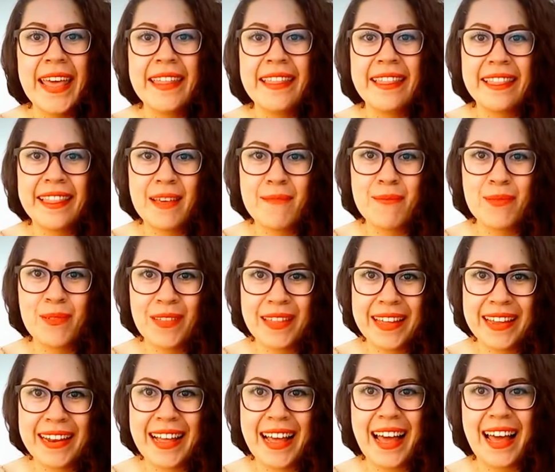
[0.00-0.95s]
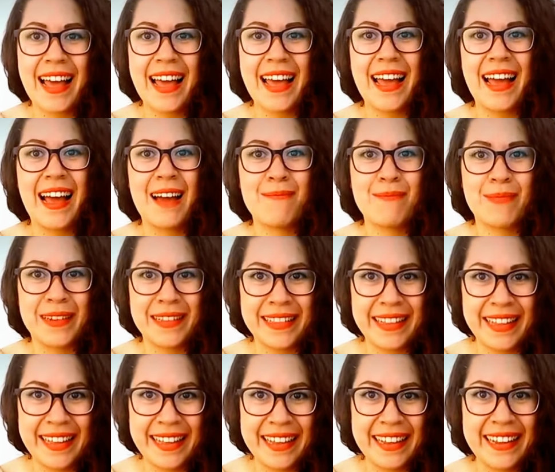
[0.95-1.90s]
de poder
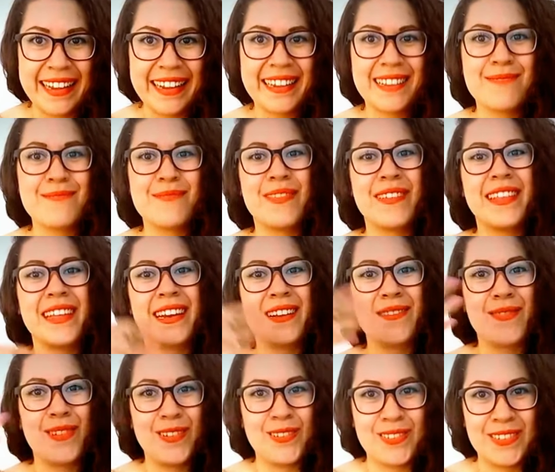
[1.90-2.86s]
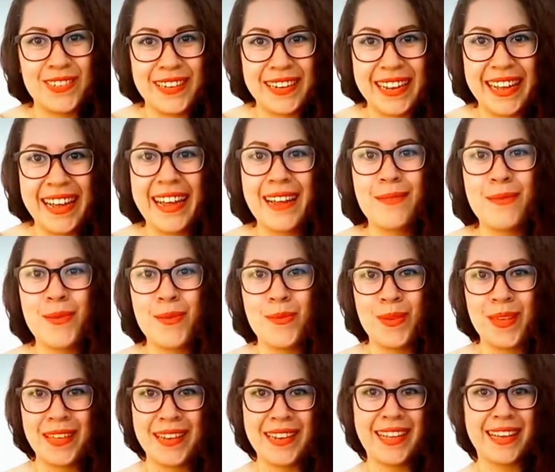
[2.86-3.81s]
aprender, de poder evolucionar,
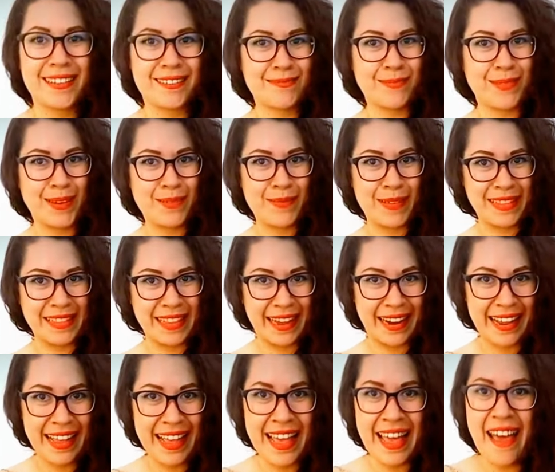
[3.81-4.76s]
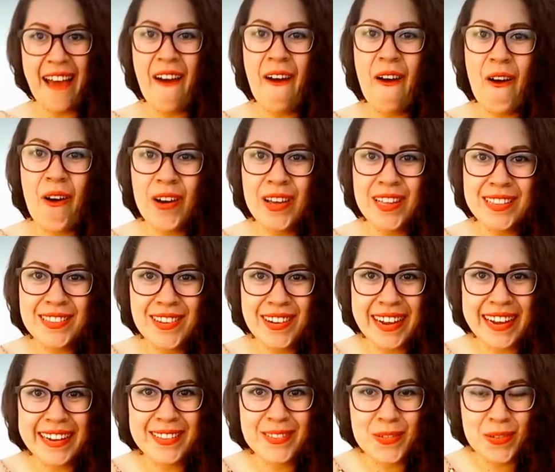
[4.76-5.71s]
vivir y experimentar. Hoy
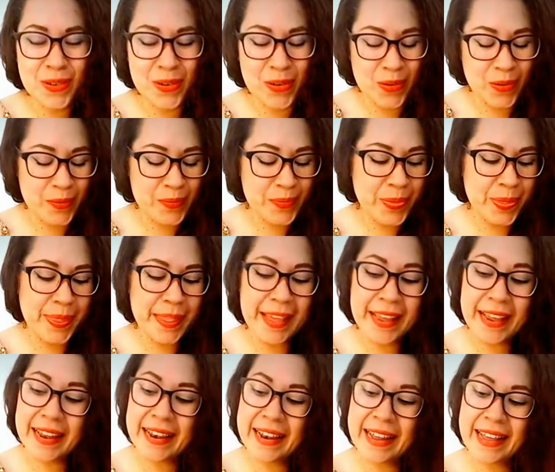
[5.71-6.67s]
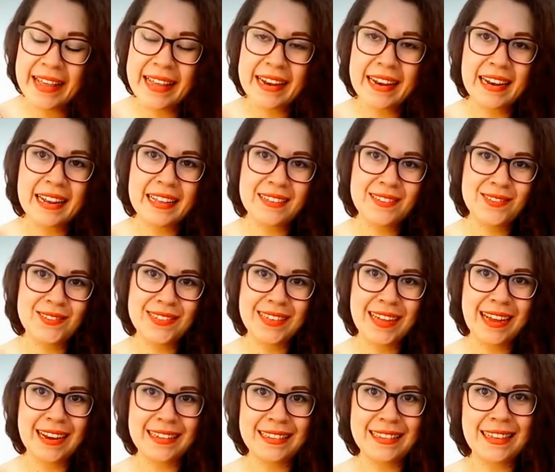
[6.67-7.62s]
toca el turno de leerles sus
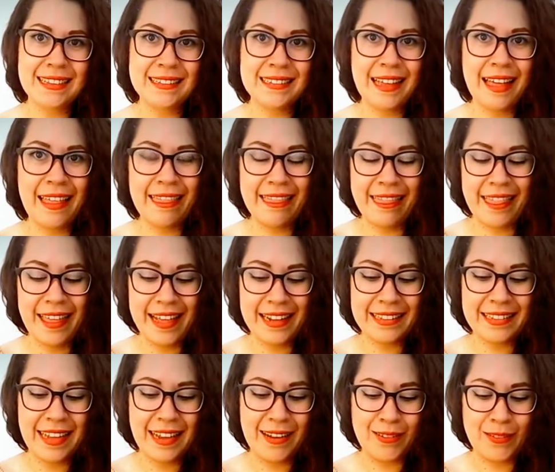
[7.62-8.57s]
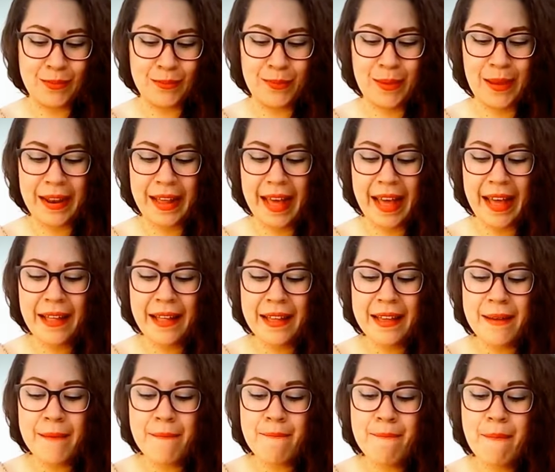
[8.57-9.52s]
cartas del tarot para
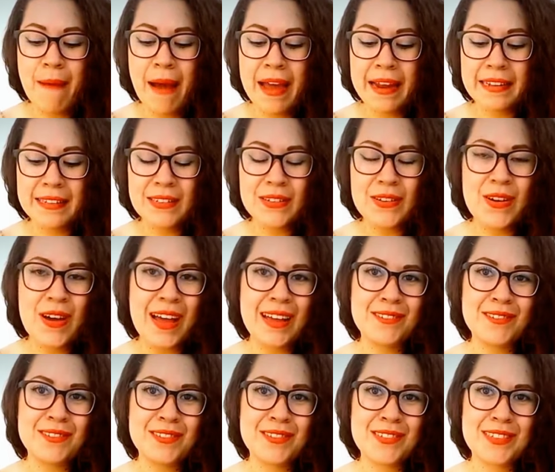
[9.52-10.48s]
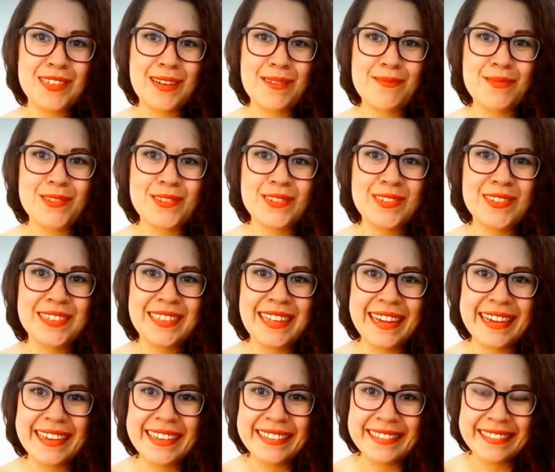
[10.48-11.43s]
marzo a nuestros hermosos
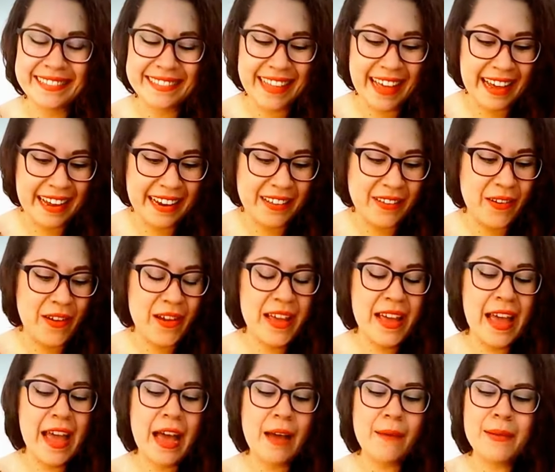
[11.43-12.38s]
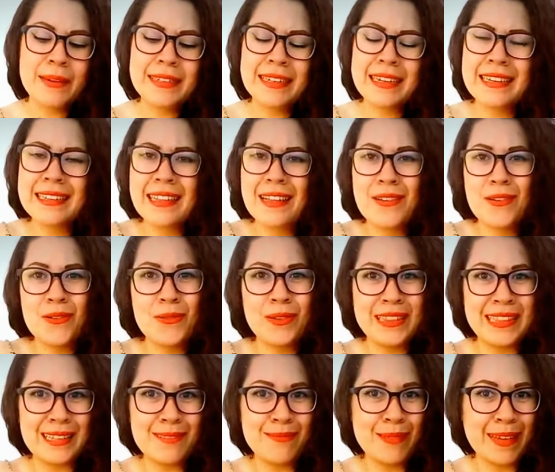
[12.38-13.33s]
Sagitarios. A ver, Sagitario,
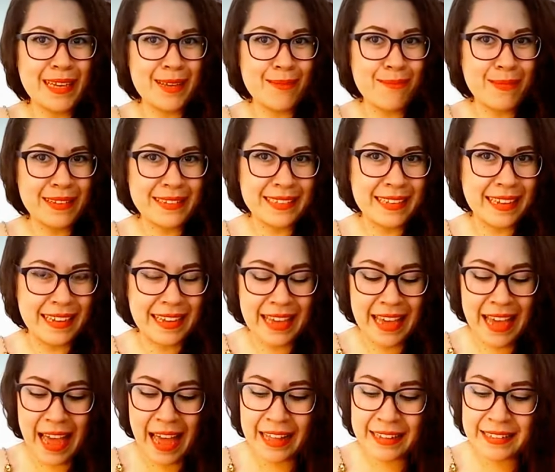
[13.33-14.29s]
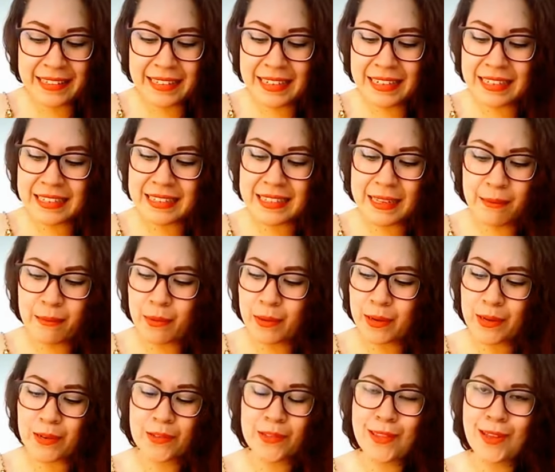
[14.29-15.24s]
cuéntenme qué pasa, ¿eh? Hace
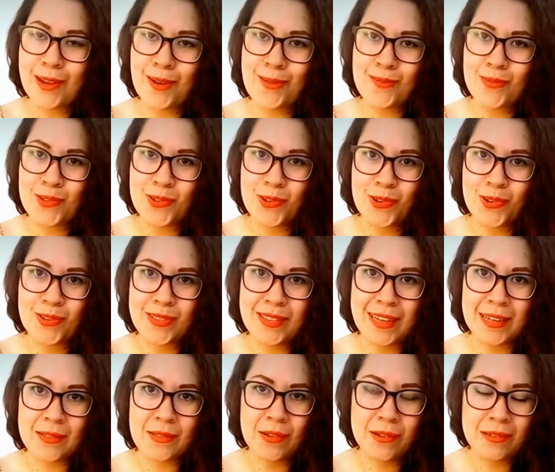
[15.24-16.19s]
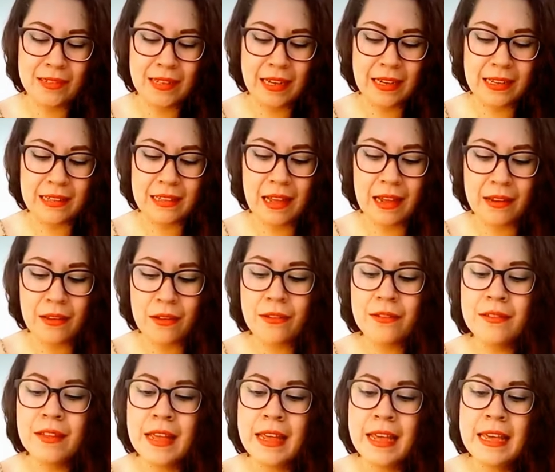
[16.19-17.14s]
tiempo que no tengo mucho contacto con
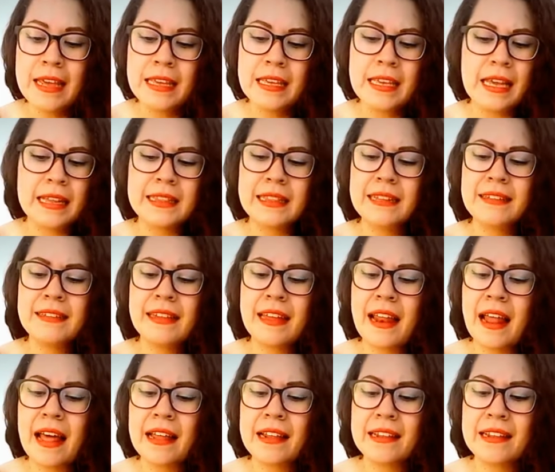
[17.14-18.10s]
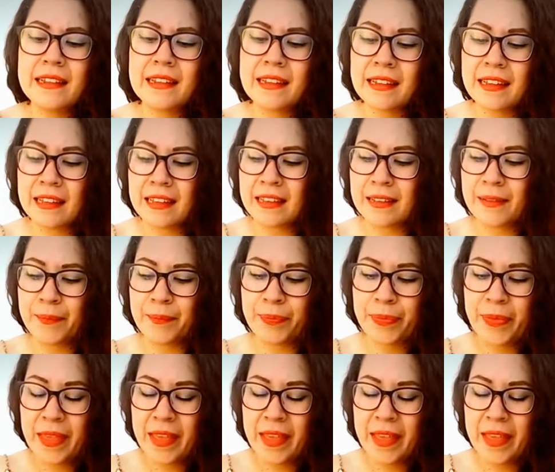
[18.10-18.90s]
Sagitarios y antes eran... Eh,